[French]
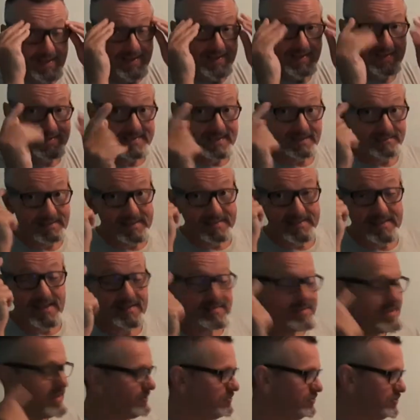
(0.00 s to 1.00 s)
ça va être
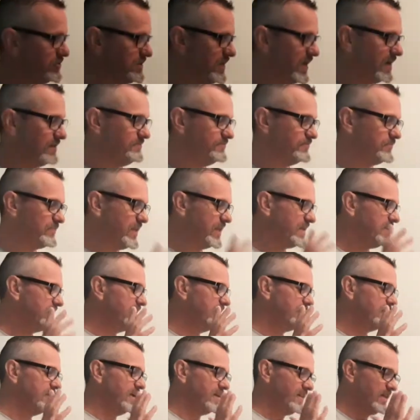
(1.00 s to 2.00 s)
technique tout ça.
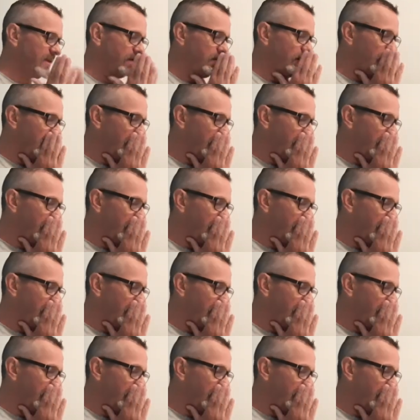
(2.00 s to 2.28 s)
Technique, technique.